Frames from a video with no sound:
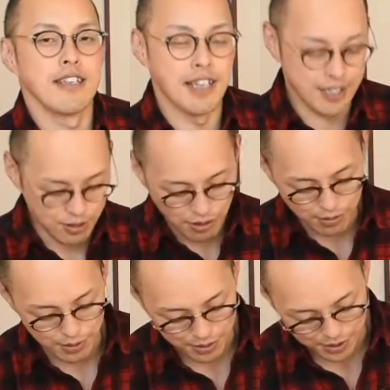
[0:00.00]
て、すごい
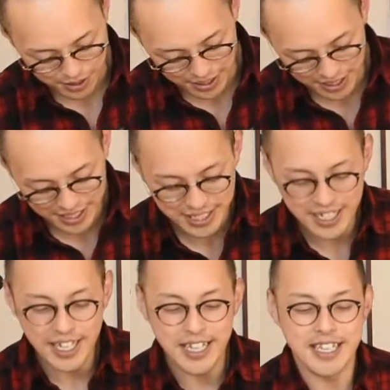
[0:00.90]
ブブ言うね
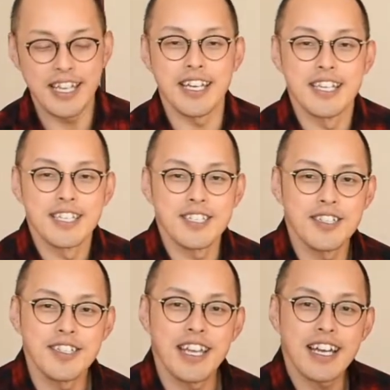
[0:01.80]
でそ
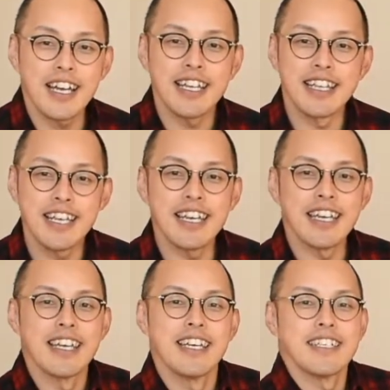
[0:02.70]
の中
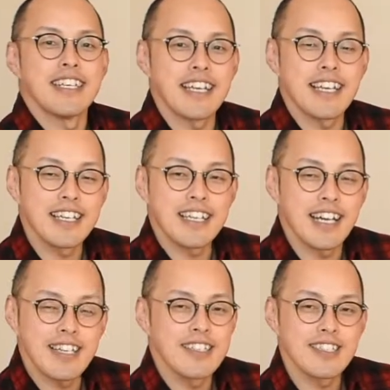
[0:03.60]
でせっ
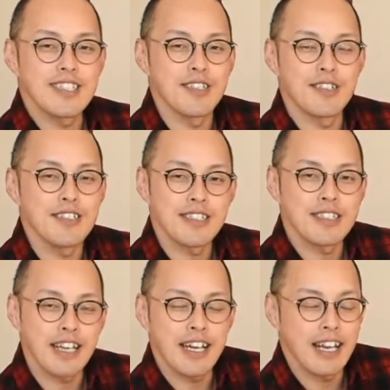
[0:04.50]
かく取っ
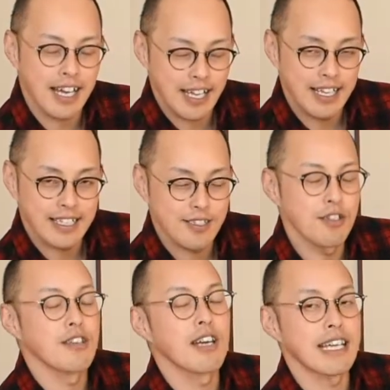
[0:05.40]
たら
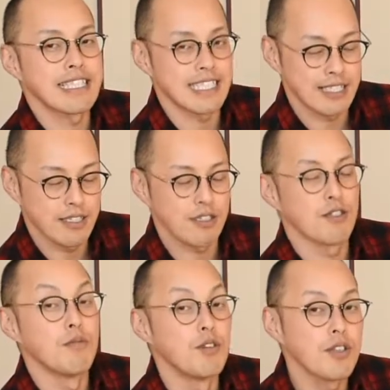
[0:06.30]
その価値そ
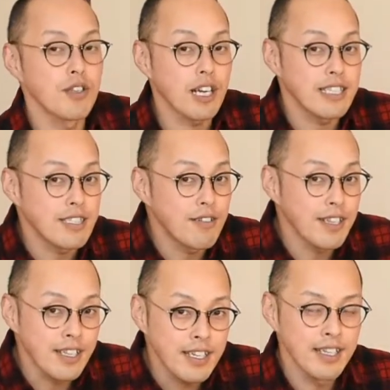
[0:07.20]
のものの価値こ
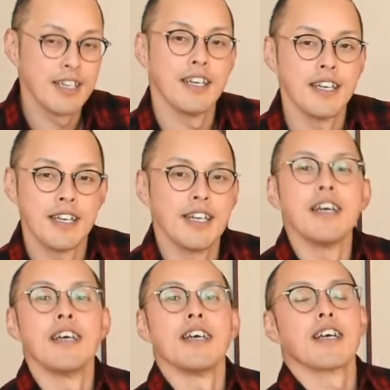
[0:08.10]
れね
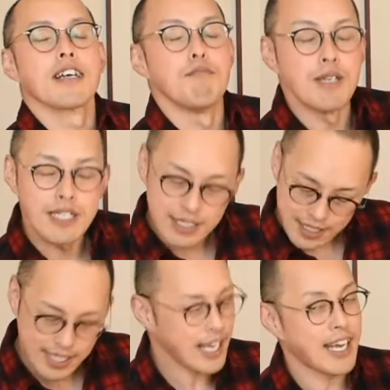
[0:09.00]
めっ
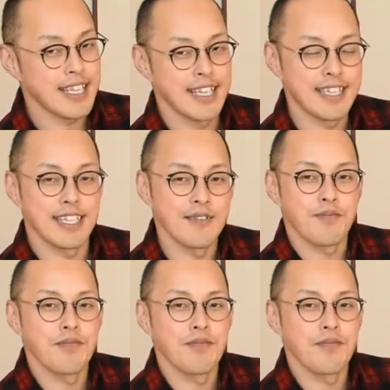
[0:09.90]
ちゃ高なんねん